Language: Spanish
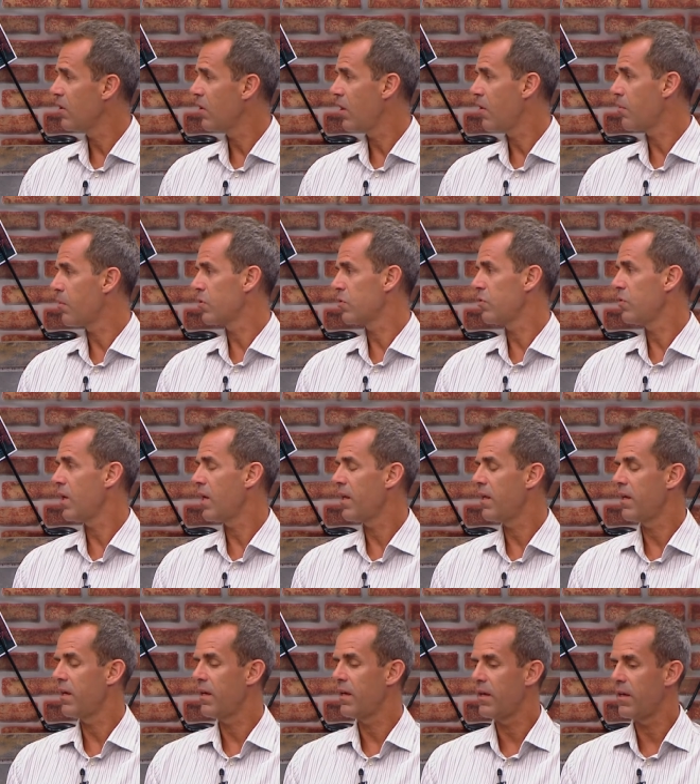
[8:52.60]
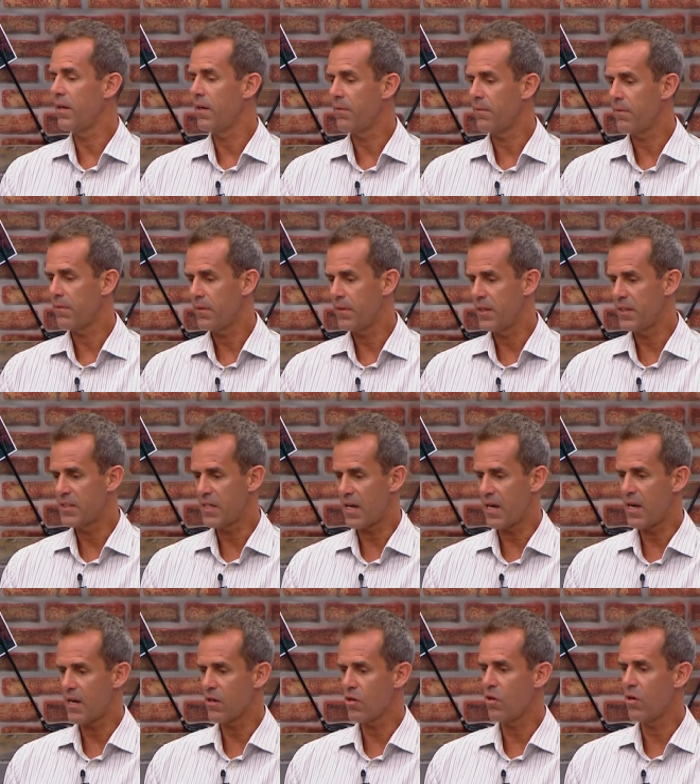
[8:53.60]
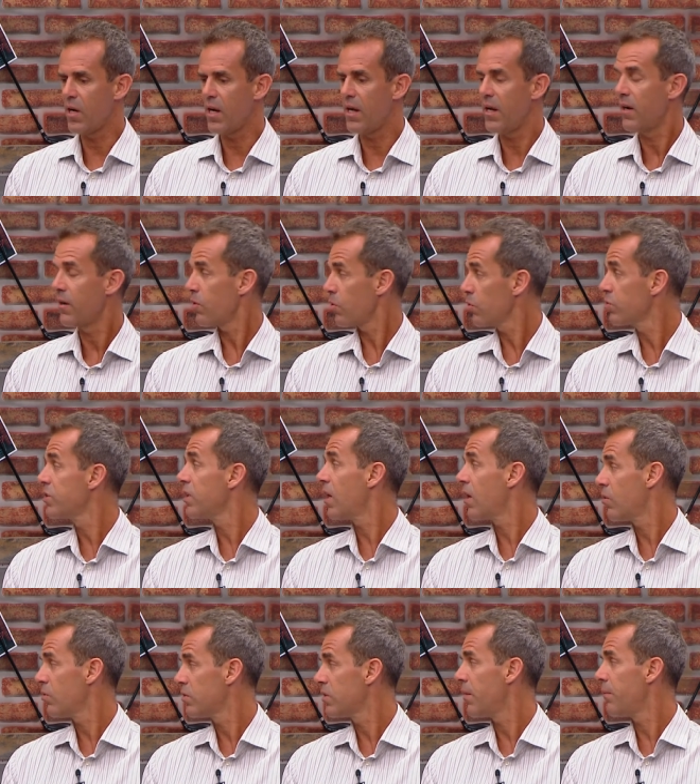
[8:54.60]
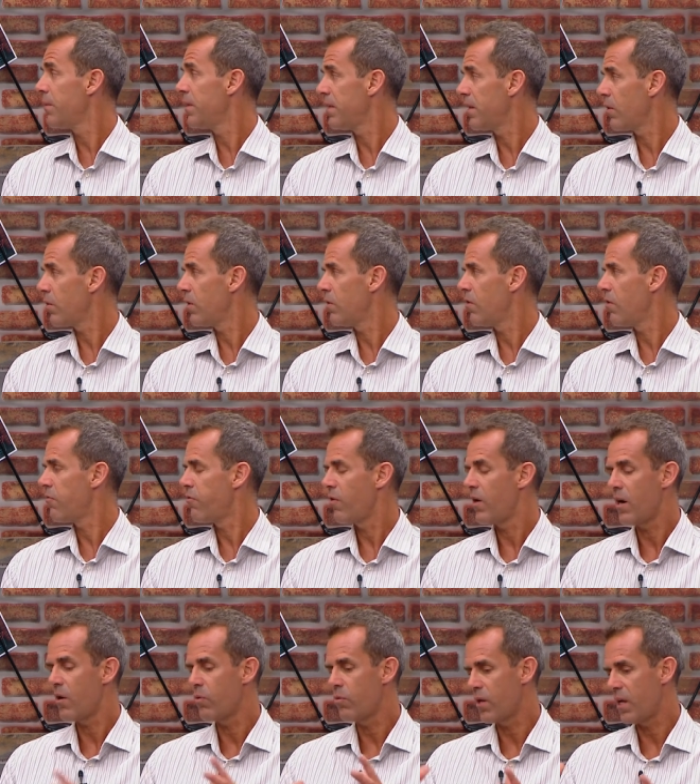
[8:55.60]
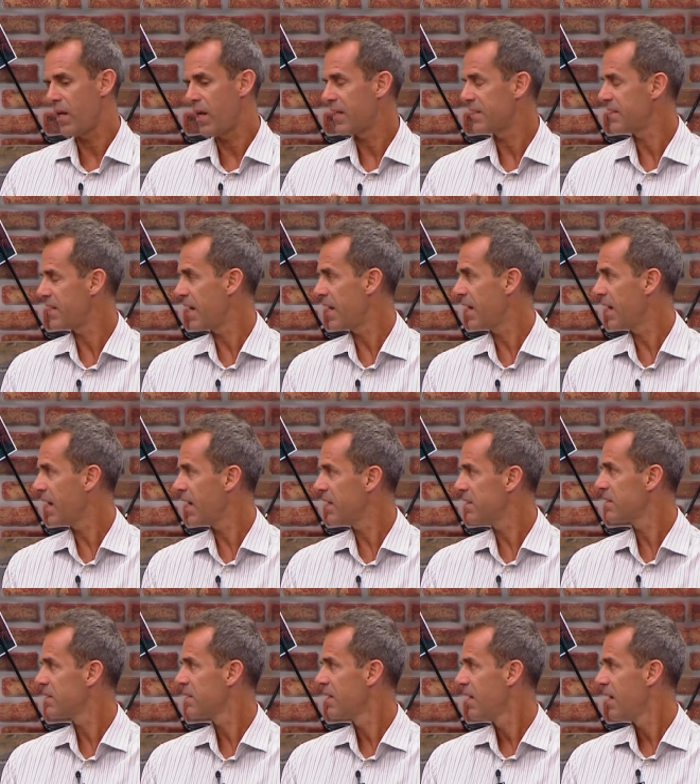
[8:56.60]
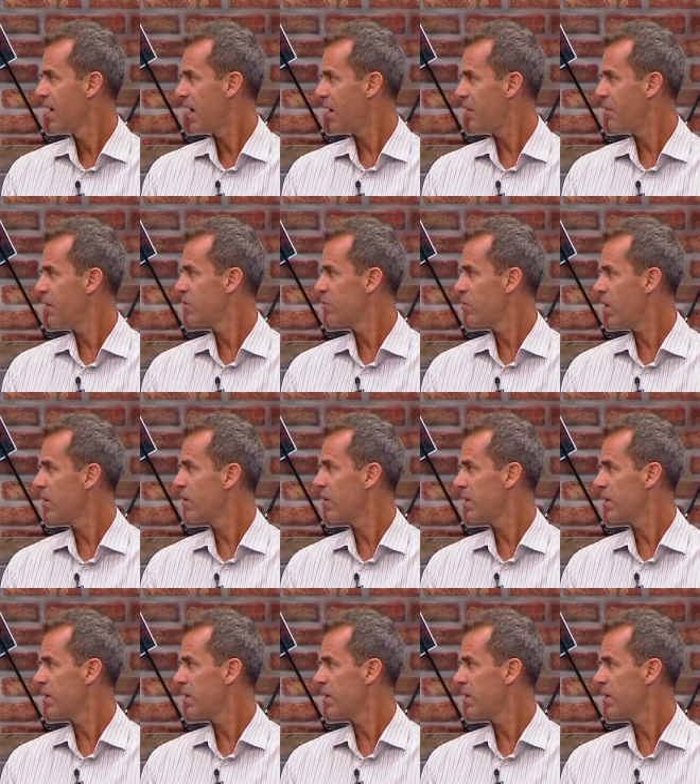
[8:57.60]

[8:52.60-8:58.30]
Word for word: la oportunidad de, charlar con él en Rusia, justamente cuando fue a una de las arengas al vestuario